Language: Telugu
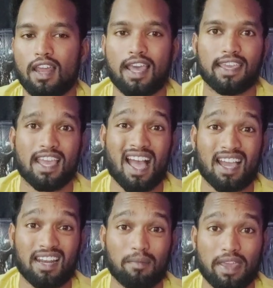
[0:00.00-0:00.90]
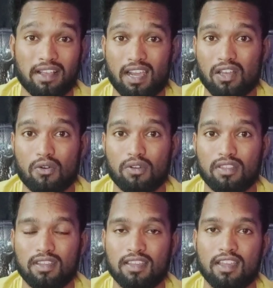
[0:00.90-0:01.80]
అలాగే ఆకలి భయంకరంగా
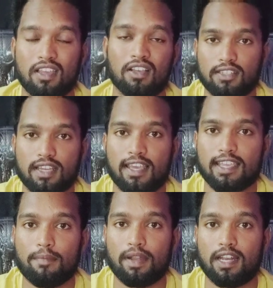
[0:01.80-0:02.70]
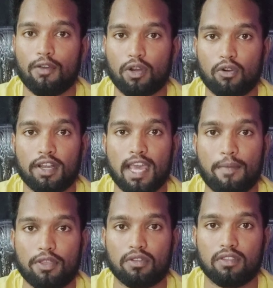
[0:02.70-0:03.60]
ఉంటుంది నెక్స్ట్ అలాగే మన లివర్ కూడా
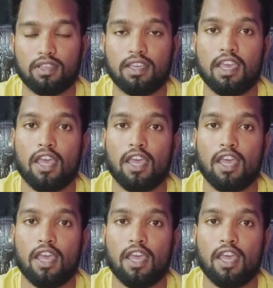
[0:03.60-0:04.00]
డ్యామేజ్ అవుతుంది